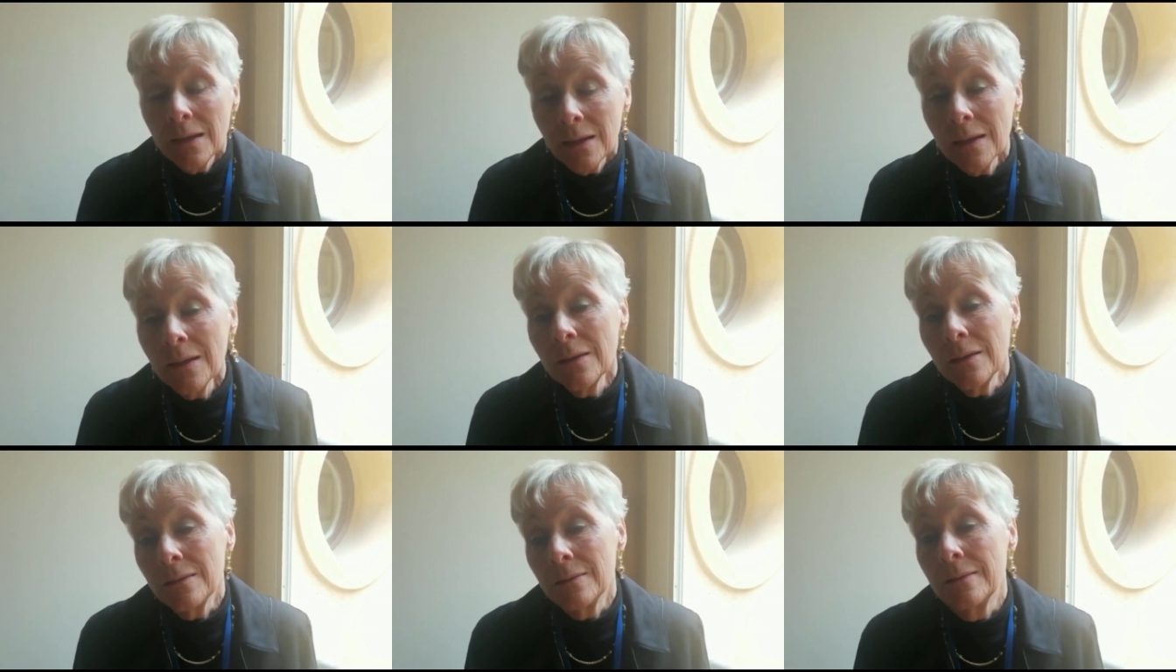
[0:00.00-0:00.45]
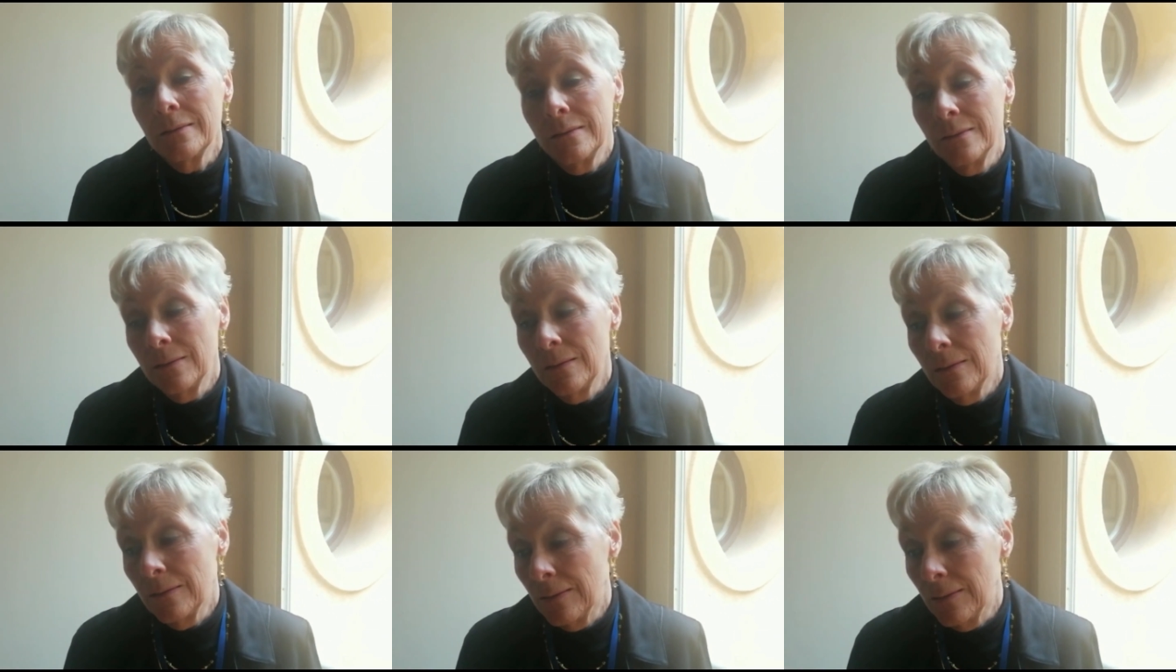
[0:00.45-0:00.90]
e
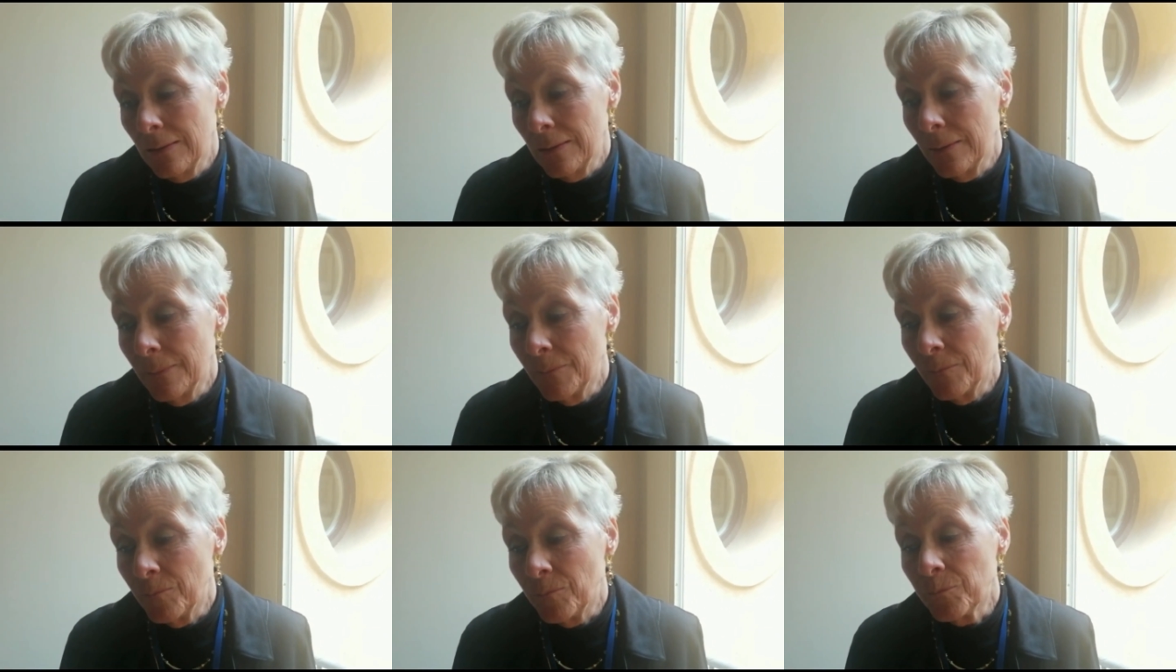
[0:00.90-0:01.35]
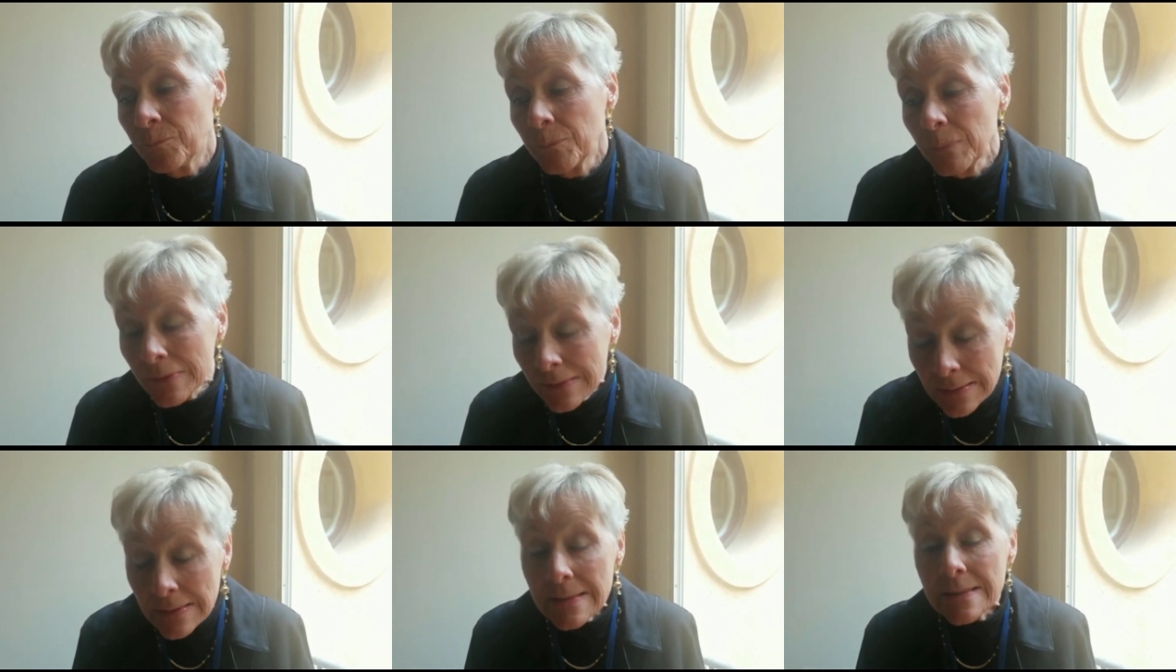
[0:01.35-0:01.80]
eh,
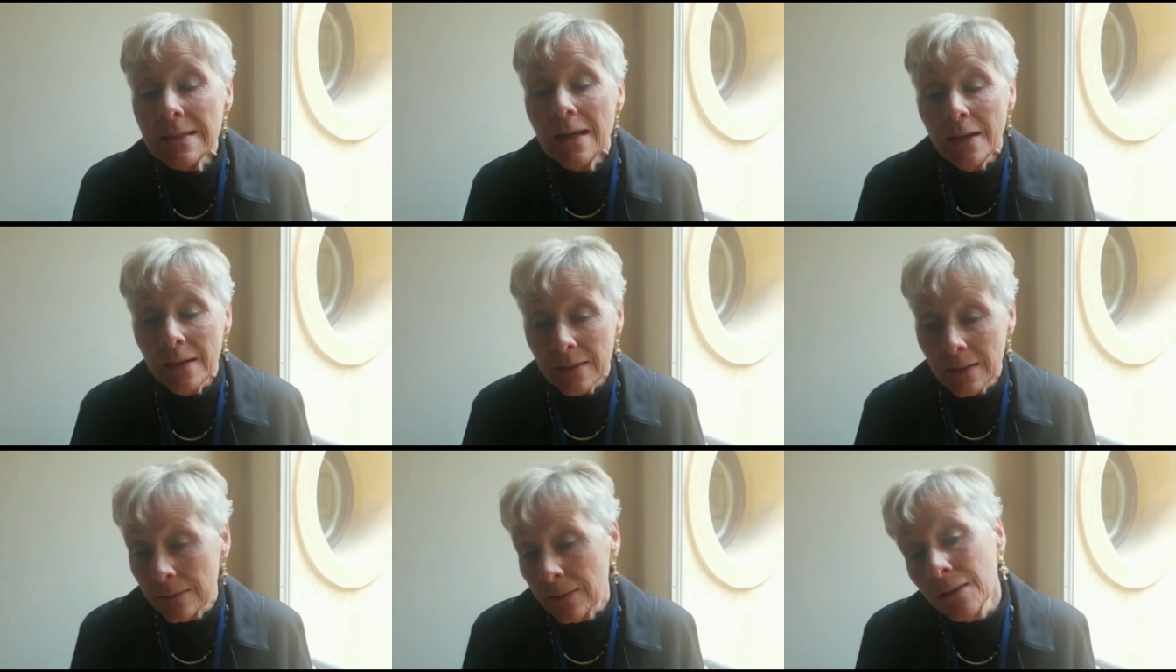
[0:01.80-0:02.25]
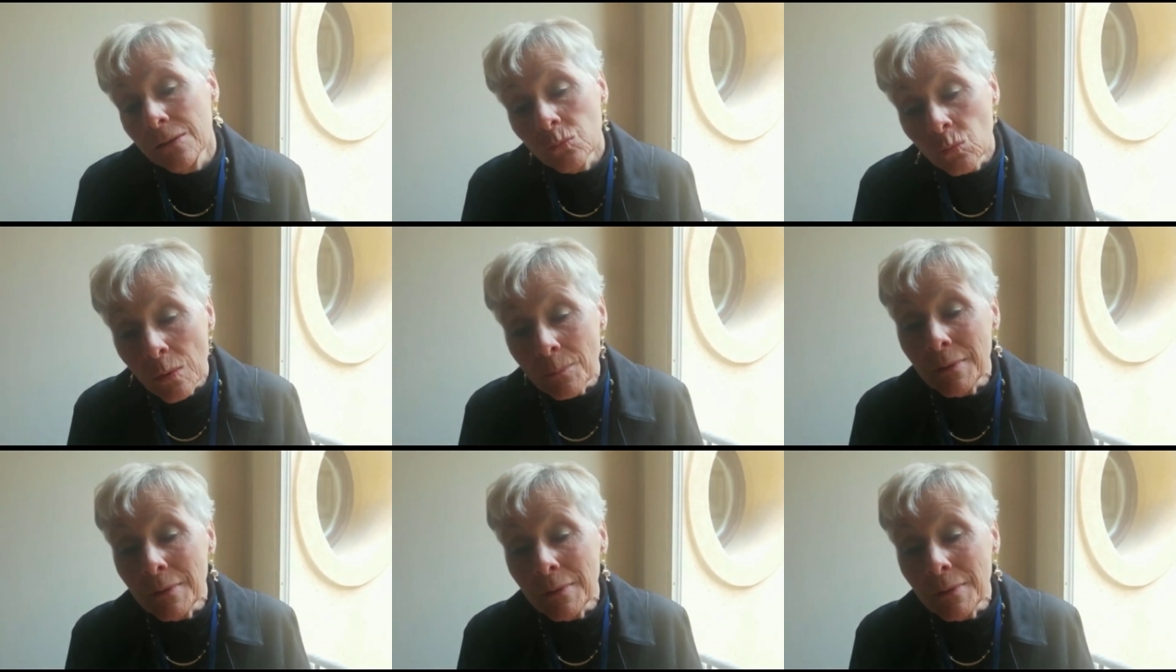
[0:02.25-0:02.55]
iniziare nel